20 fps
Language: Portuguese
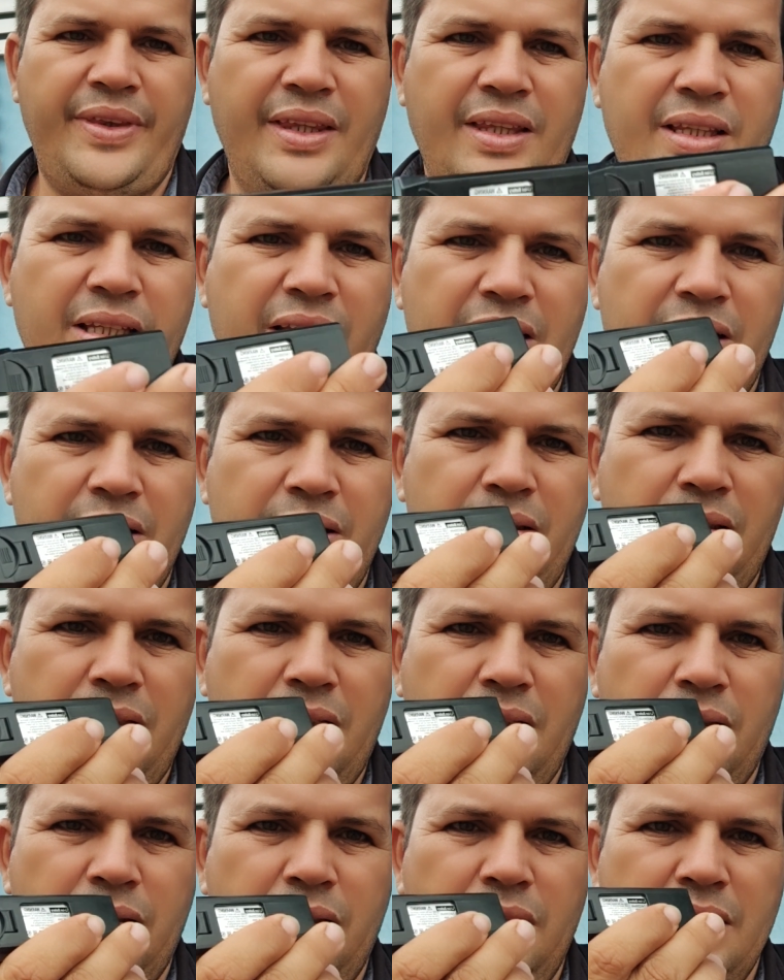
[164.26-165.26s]
né,
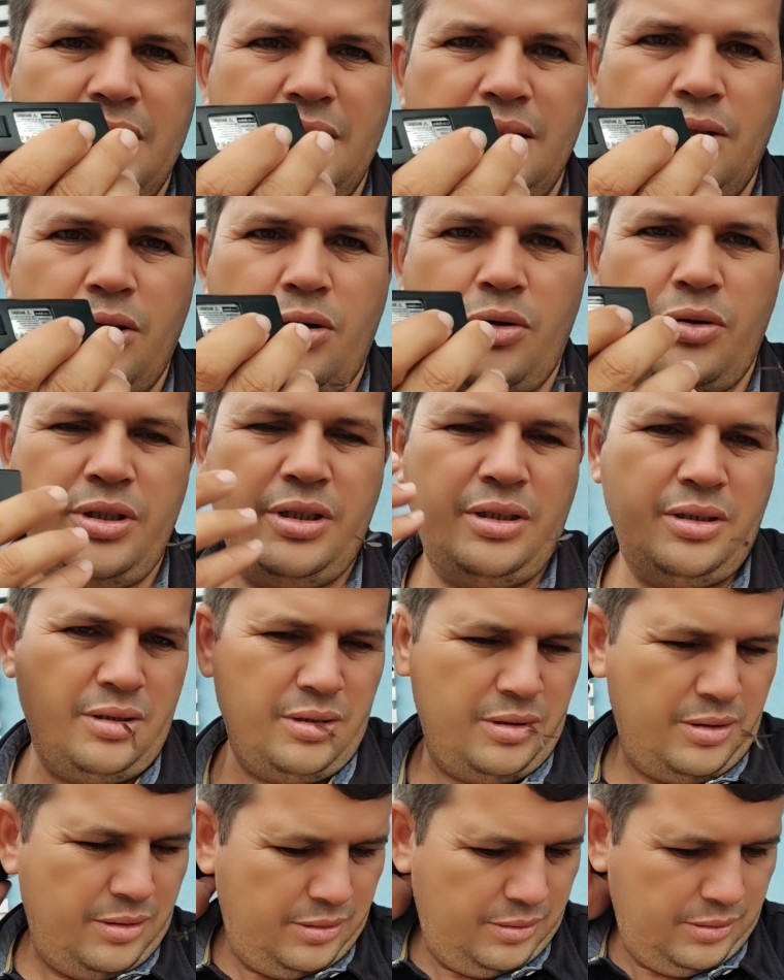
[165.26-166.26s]
da, desse drone,
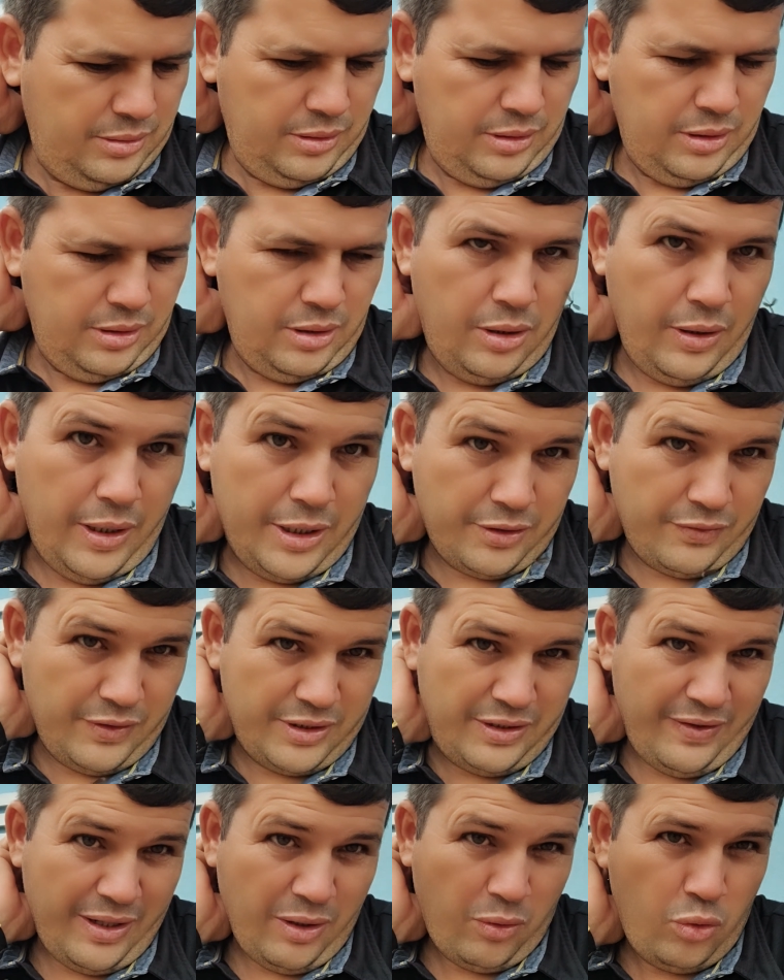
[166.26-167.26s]
acho que
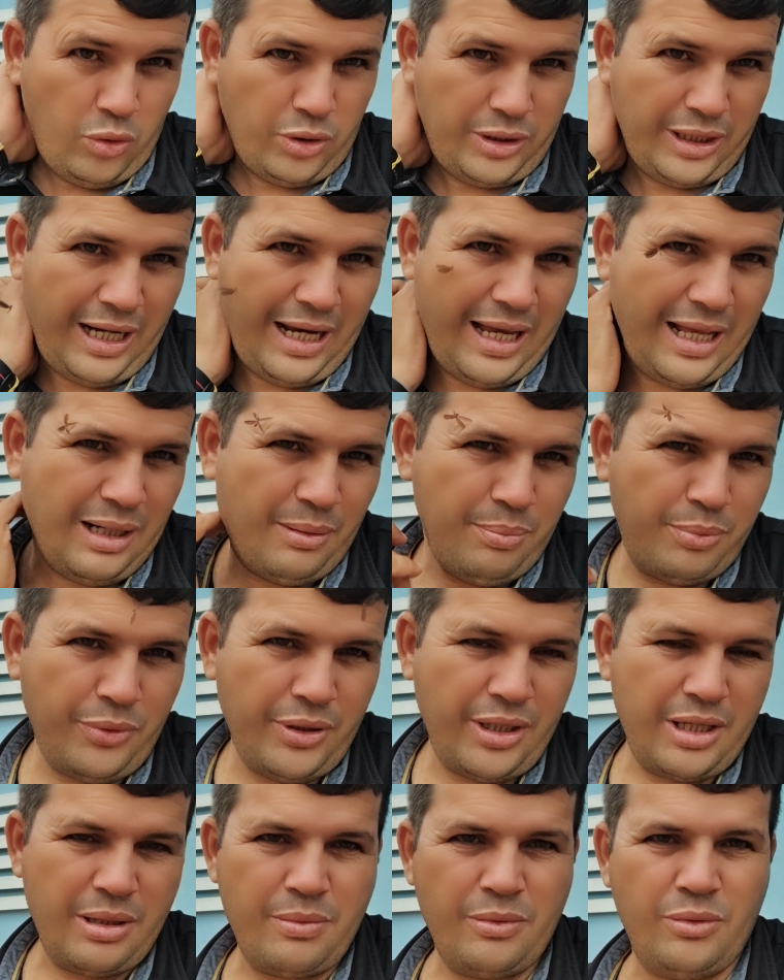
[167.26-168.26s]
você vai encontrar ela
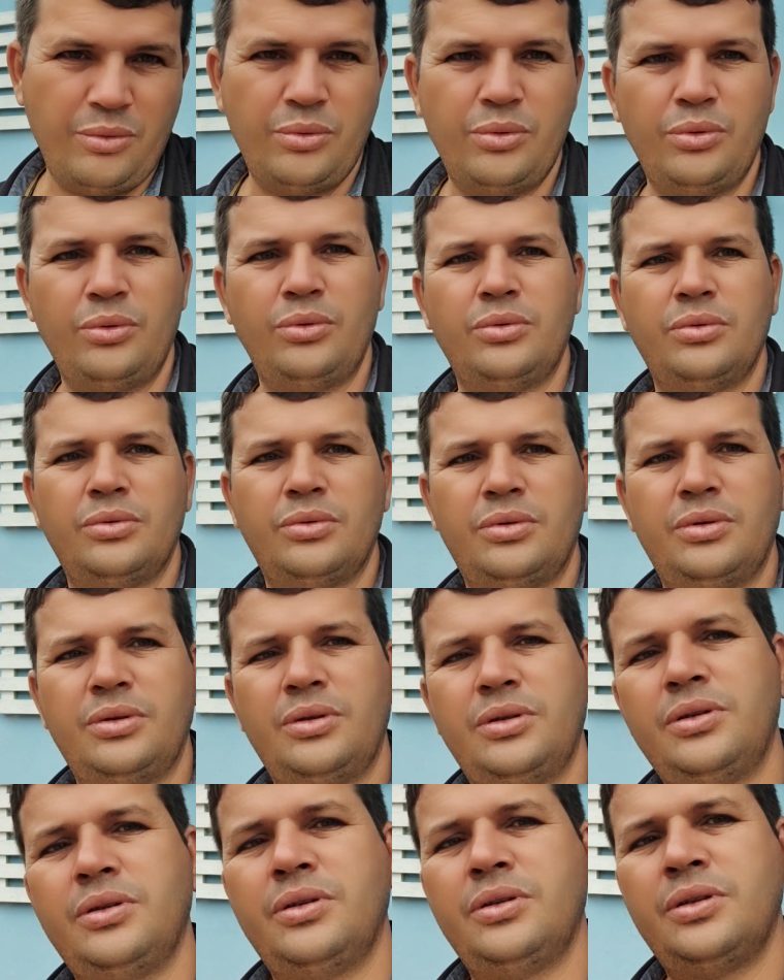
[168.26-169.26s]
por aí, no, no,
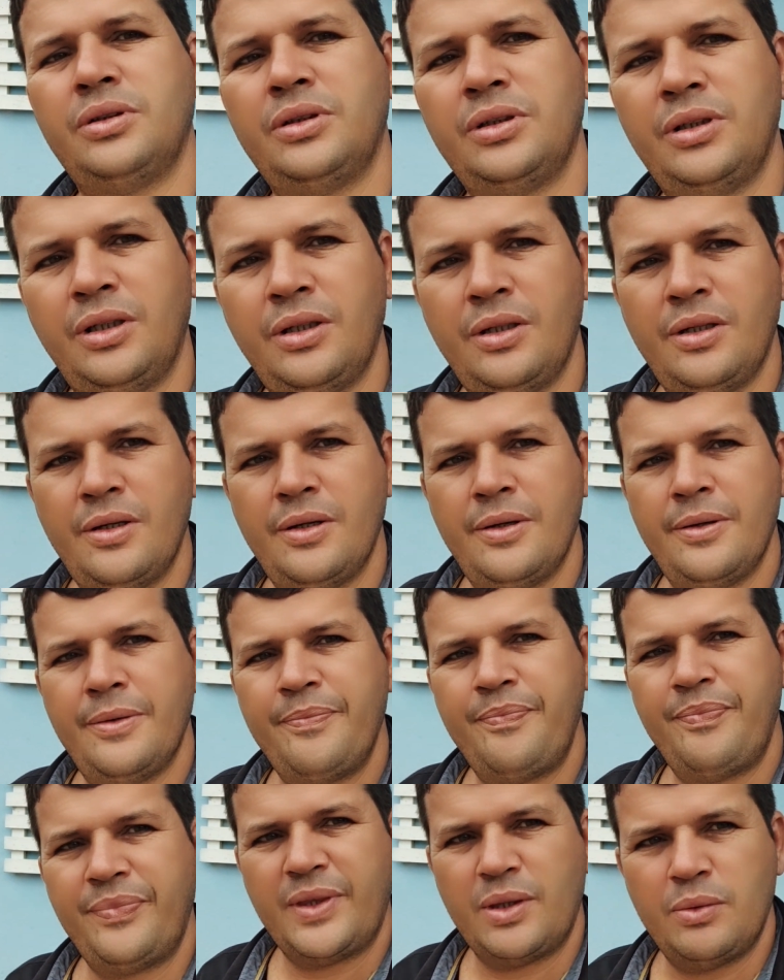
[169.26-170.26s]

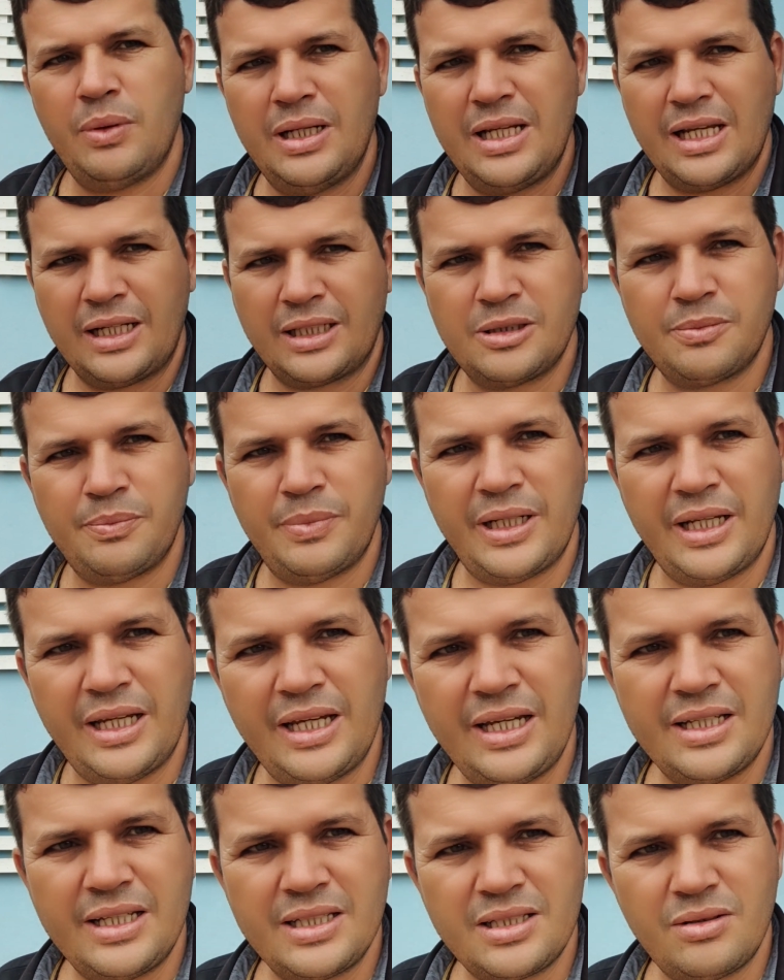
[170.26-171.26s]
no
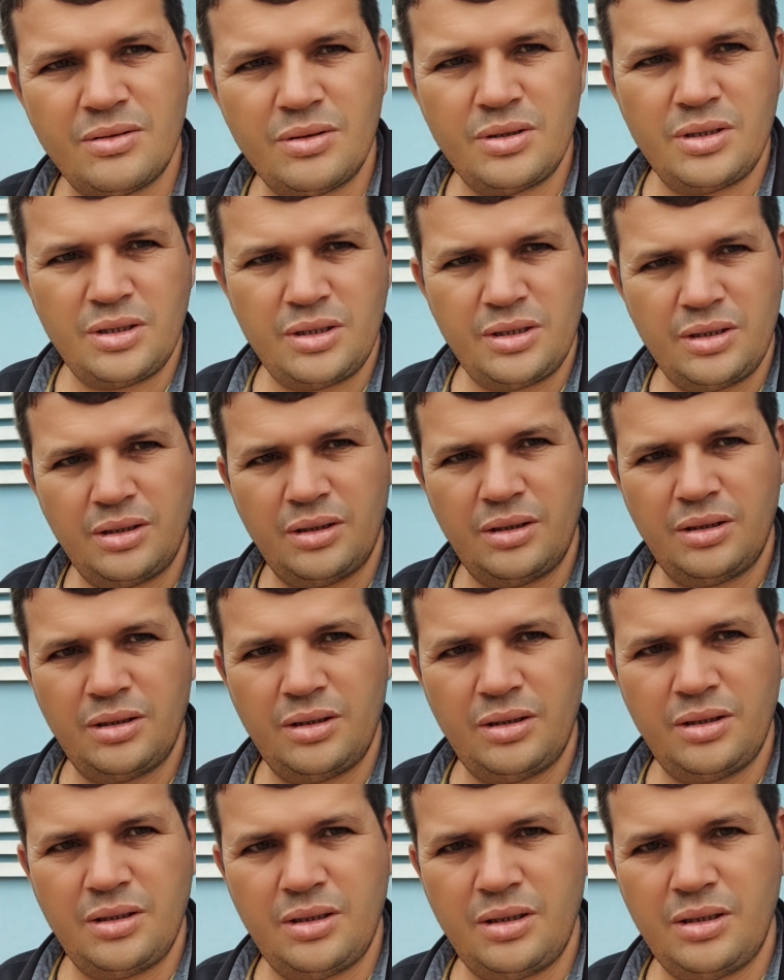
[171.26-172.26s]
AliExpress,
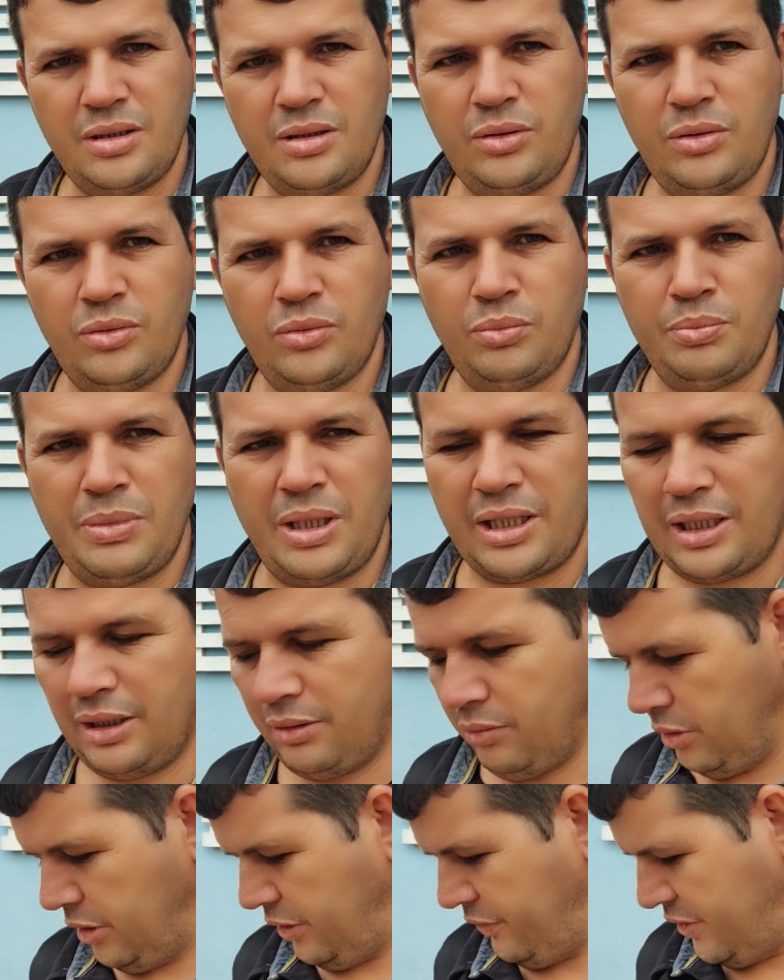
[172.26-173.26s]
no
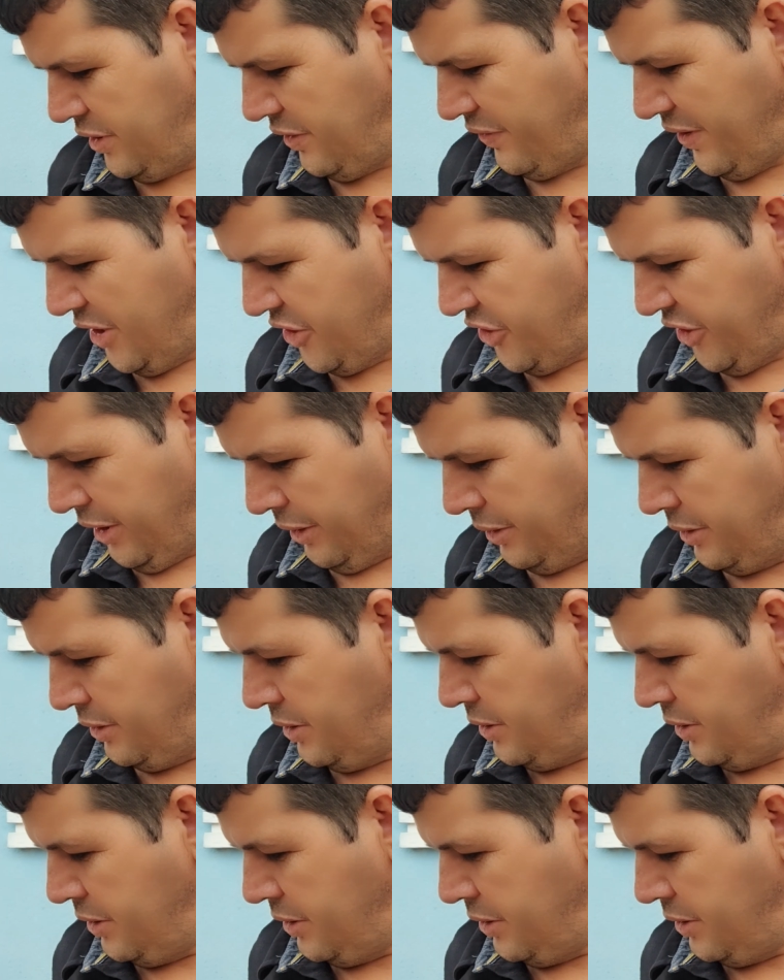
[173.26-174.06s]
Mercado Livre, você vai achar